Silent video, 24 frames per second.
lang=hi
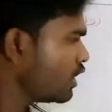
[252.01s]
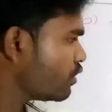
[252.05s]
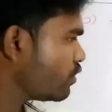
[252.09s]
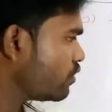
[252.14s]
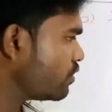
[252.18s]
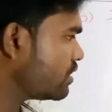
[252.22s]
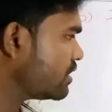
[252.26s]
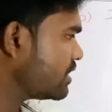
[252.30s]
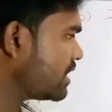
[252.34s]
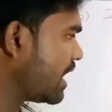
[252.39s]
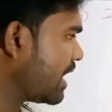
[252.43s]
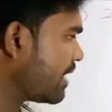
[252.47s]

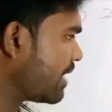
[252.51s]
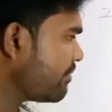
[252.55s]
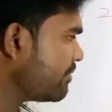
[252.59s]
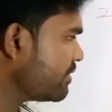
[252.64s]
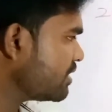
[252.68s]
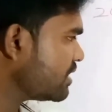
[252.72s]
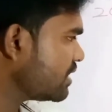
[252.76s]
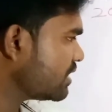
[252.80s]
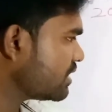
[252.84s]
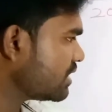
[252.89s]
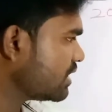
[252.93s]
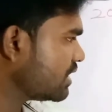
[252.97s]
तो चार में
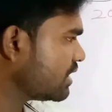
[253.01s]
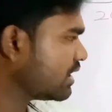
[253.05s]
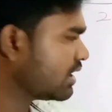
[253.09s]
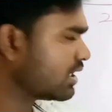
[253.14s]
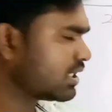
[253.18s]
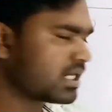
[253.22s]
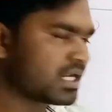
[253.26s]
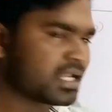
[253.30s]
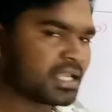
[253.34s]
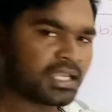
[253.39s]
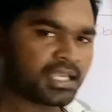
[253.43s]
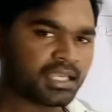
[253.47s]
से तीन
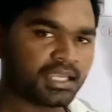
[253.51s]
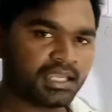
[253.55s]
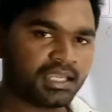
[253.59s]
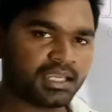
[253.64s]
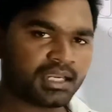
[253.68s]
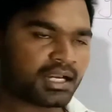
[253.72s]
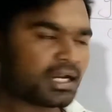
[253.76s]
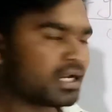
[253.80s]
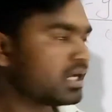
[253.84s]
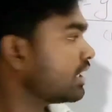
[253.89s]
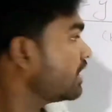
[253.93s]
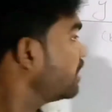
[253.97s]
घटाएंगे
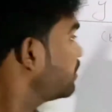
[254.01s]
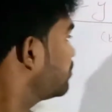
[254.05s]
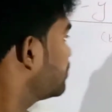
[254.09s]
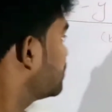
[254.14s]
एक आएगा